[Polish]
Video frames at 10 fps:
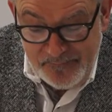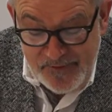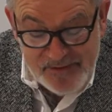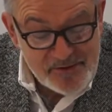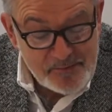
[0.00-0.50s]

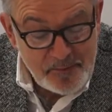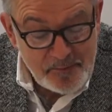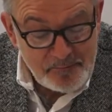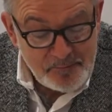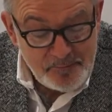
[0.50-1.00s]
więc
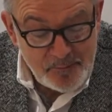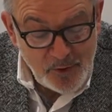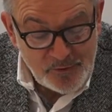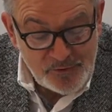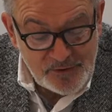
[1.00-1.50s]

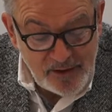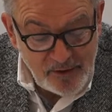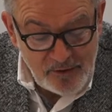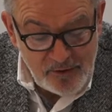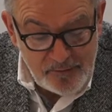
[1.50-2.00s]
od
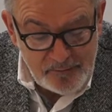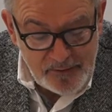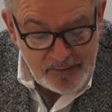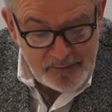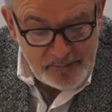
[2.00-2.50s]
tego
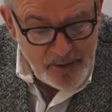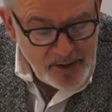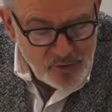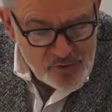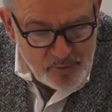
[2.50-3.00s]
e,
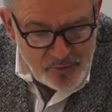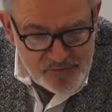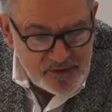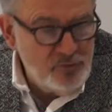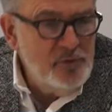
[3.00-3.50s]
mojego
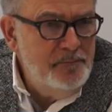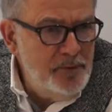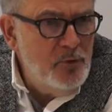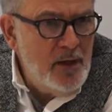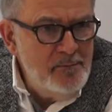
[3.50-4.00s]
rozmówcy, który
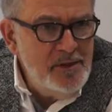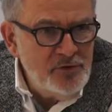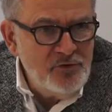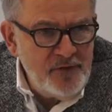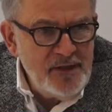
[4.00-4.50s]
był
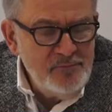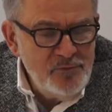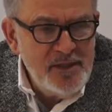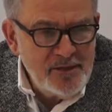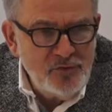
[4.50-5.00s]
emerytowanym
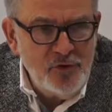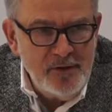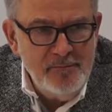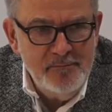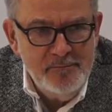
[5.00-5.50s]

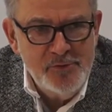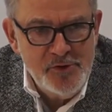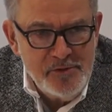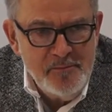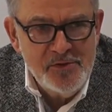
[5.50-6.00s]
dyrektorem
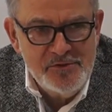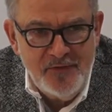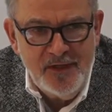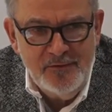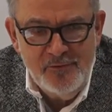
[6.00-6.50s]
przedsiębiorstwa
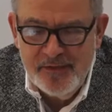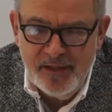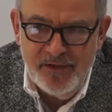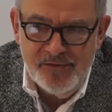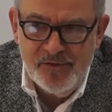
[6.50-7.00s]
handlu
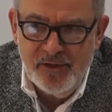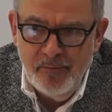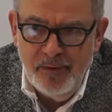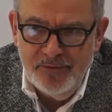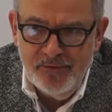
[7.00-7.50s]
zagranicznego
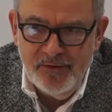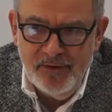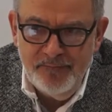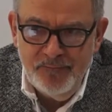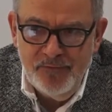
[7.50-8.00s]

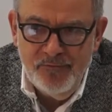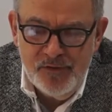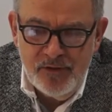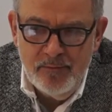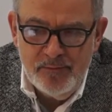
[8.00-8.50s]
Baltona,
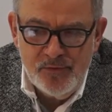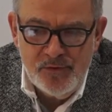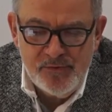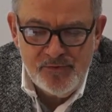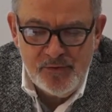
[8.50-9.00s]
dowiedziałem
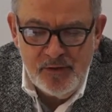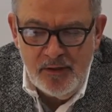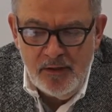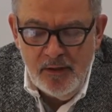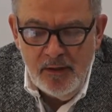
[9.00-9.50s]
się,
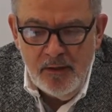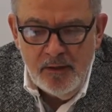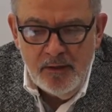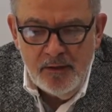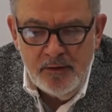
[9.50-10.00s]
że
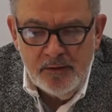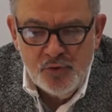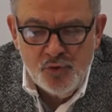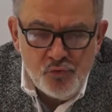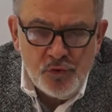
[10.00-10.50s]
e,
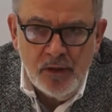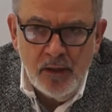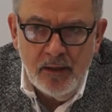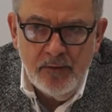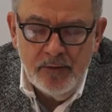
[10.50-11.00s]

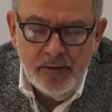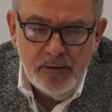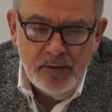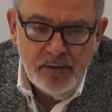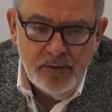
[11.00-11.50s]
córka
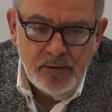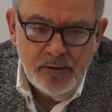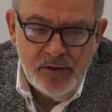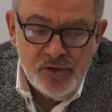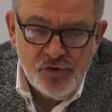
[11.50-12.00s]

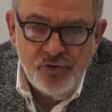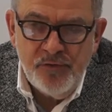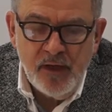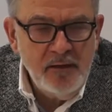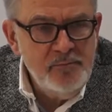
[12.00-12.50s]

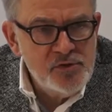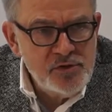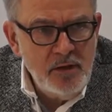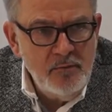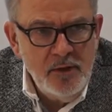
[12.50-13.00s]
Jęczkowiaka
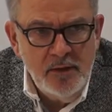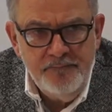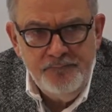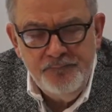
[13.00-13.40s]
mieszkała